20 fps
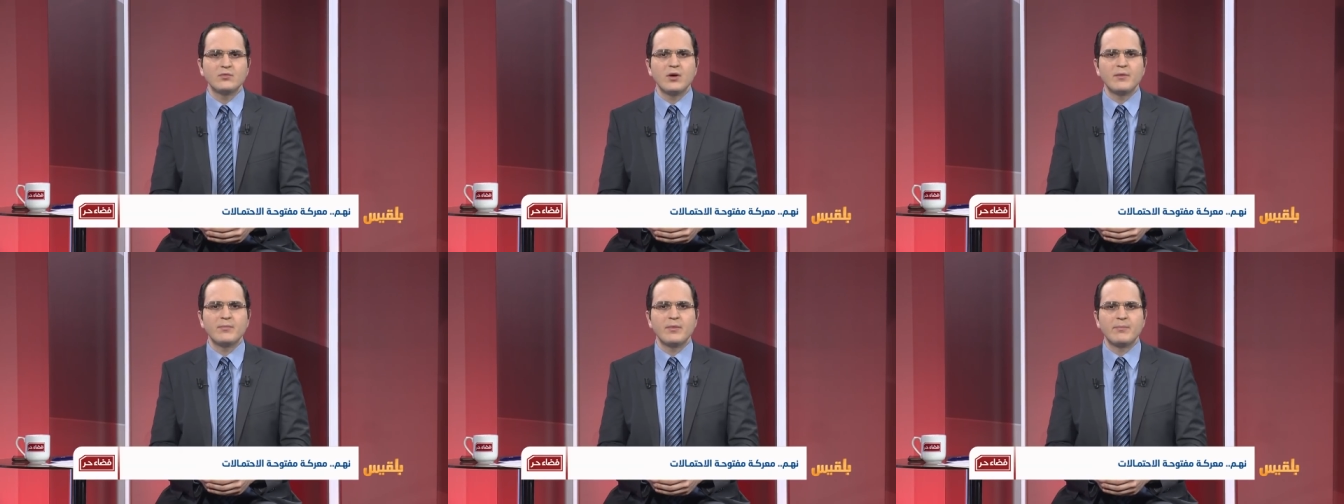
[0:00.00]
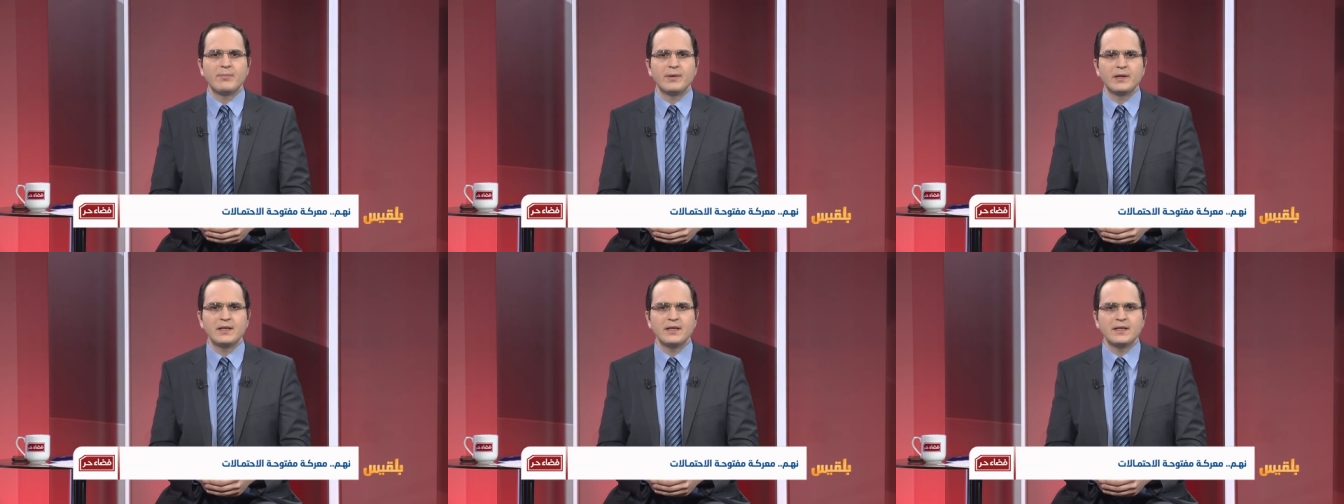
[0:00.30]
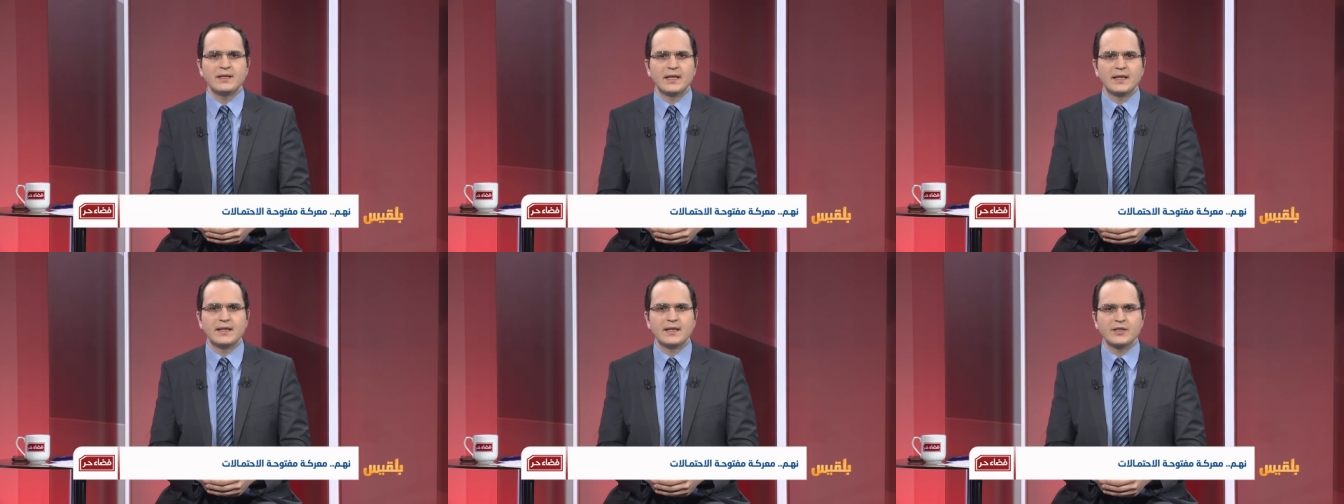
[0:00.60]
ومن
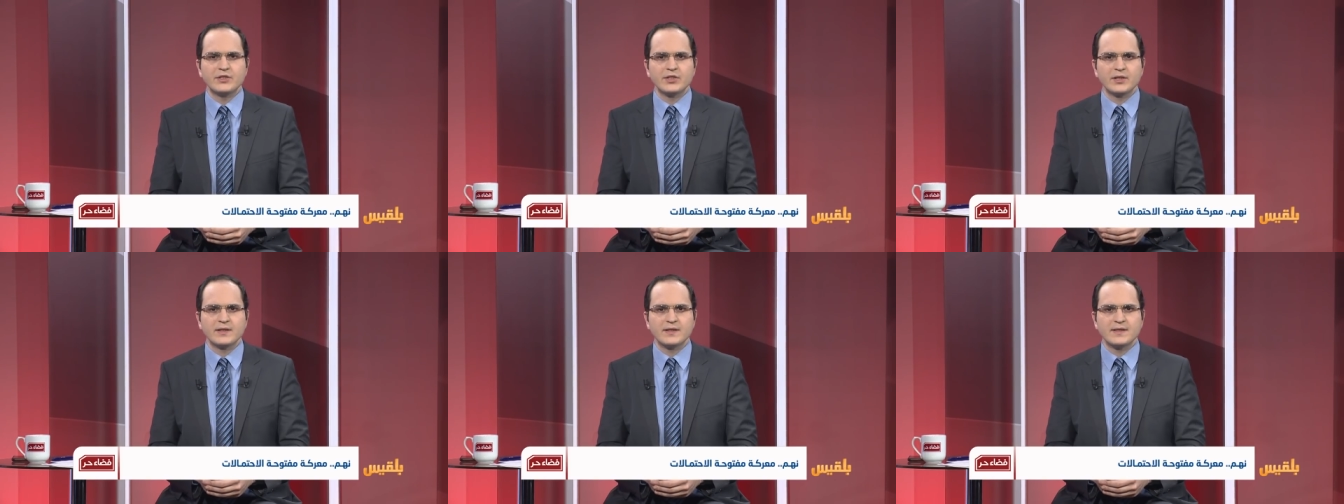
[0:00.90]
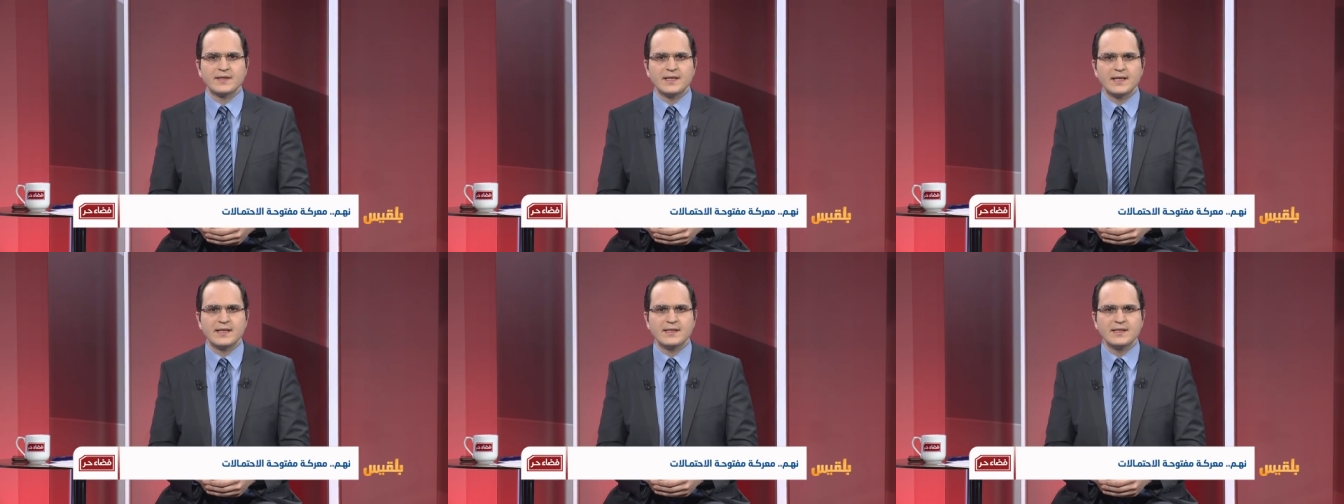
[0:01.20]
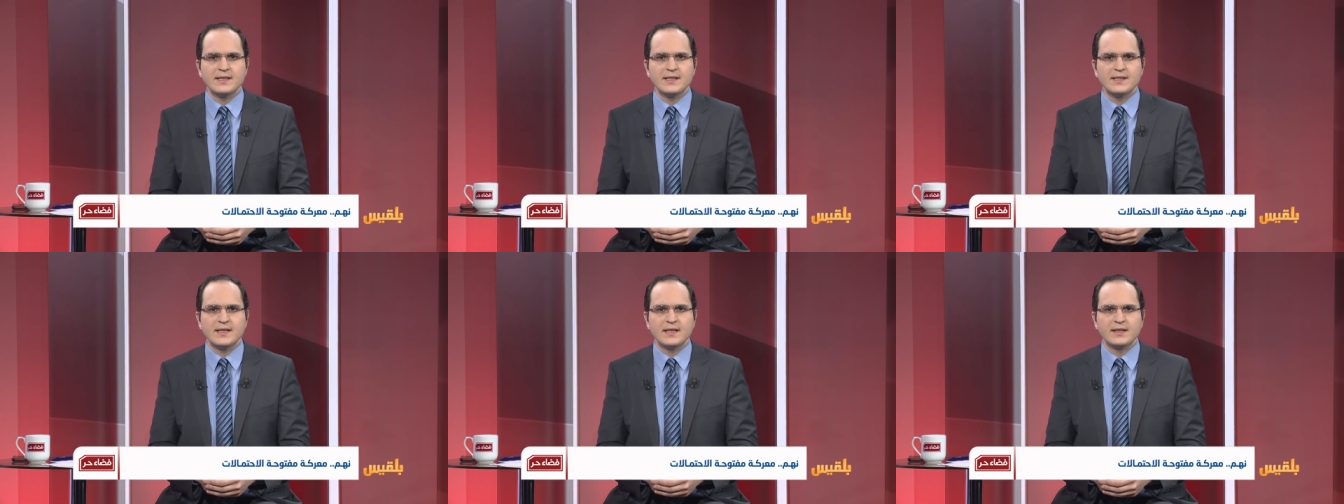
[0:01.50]
برلين الناشط
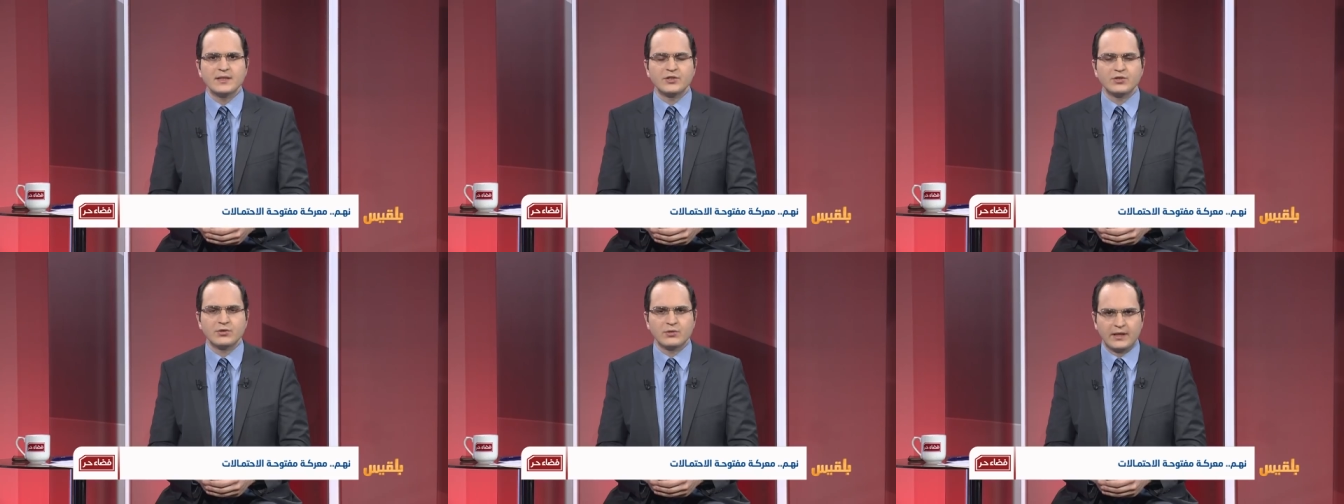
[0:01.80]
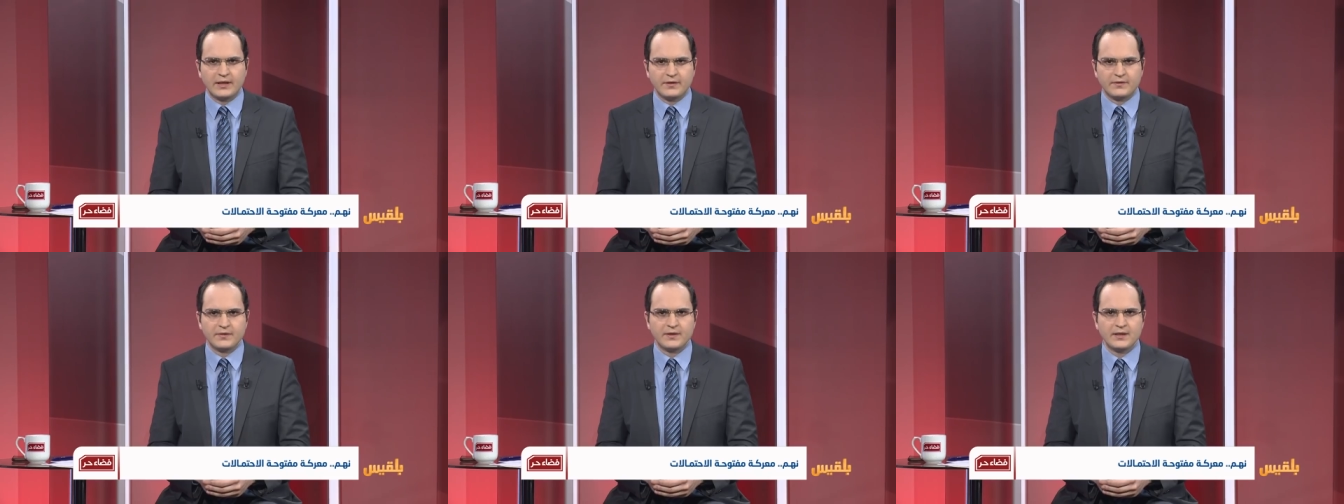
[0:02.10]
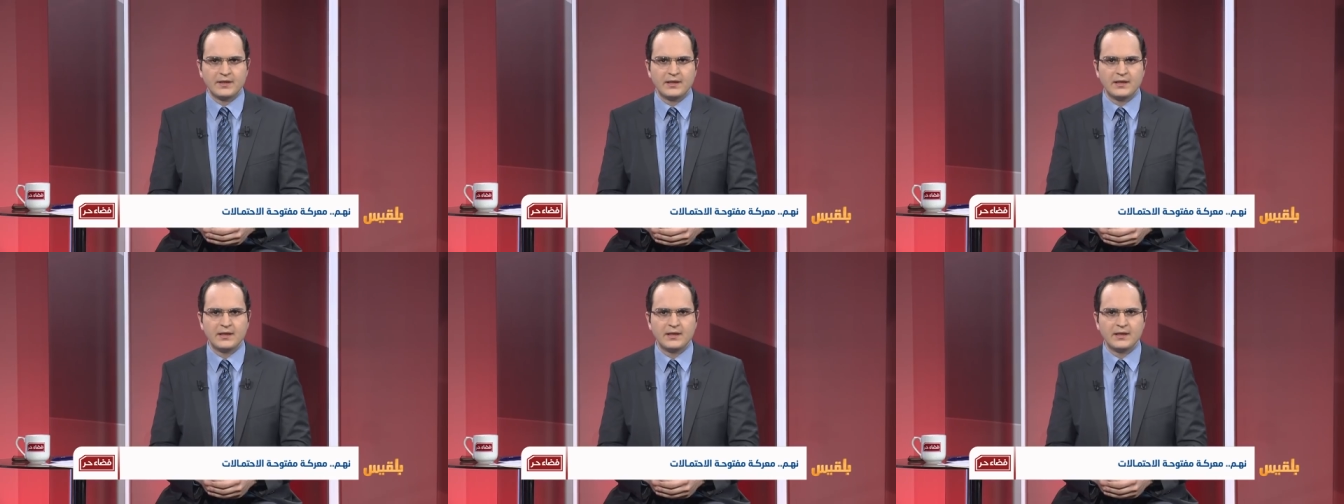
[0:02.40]
السياسي زيد الشليف